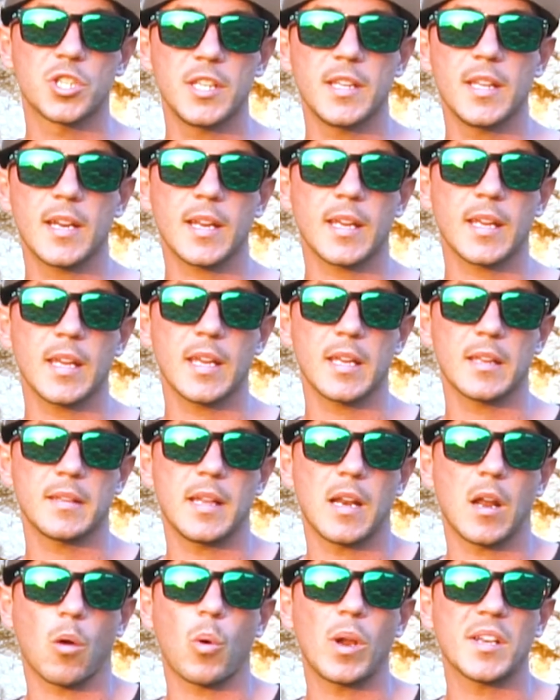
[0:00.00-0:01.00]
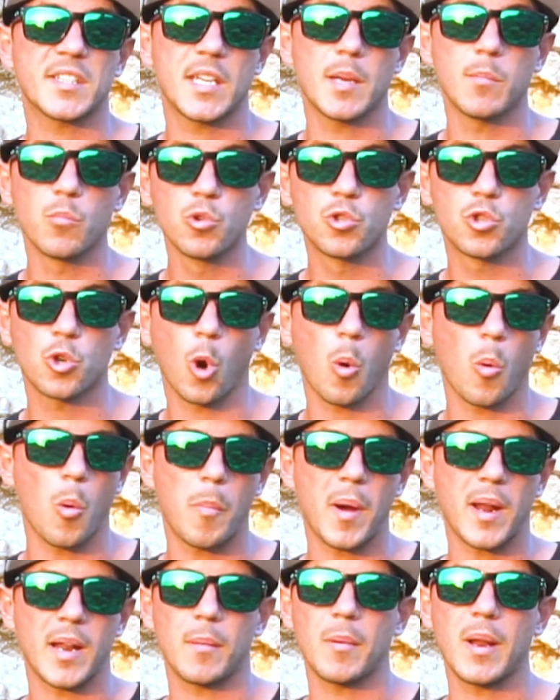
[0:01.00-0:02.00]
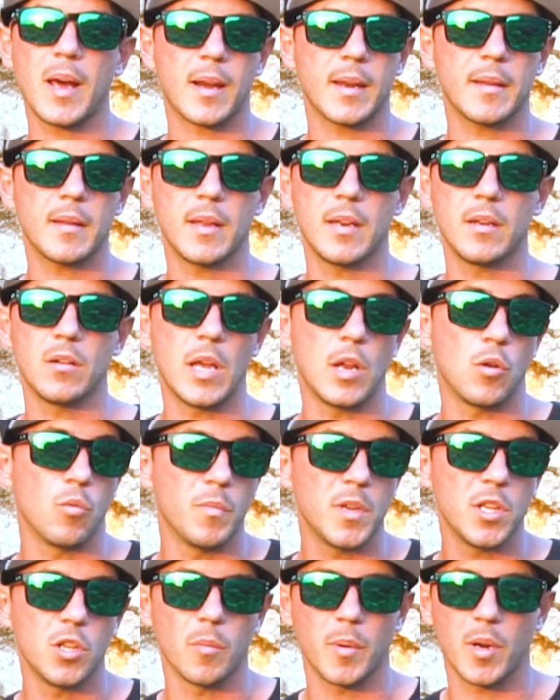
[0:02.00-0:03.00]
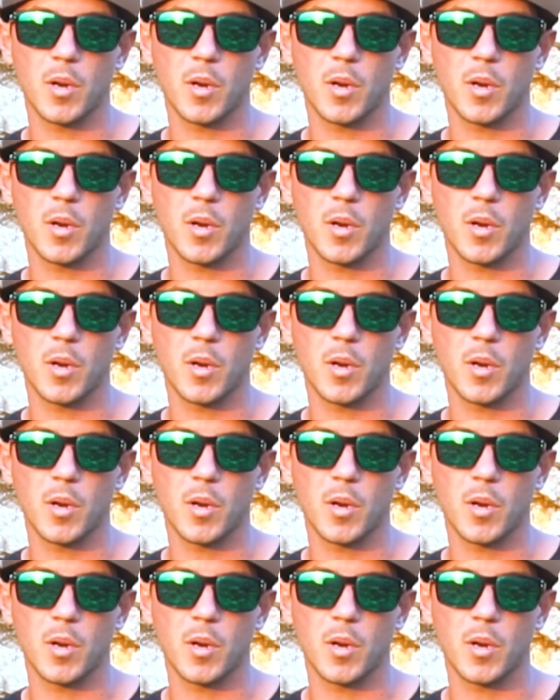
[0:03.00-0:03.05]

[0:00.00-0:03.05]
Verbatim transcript: que de la cual sé mucho como para hablar en, un vídeo.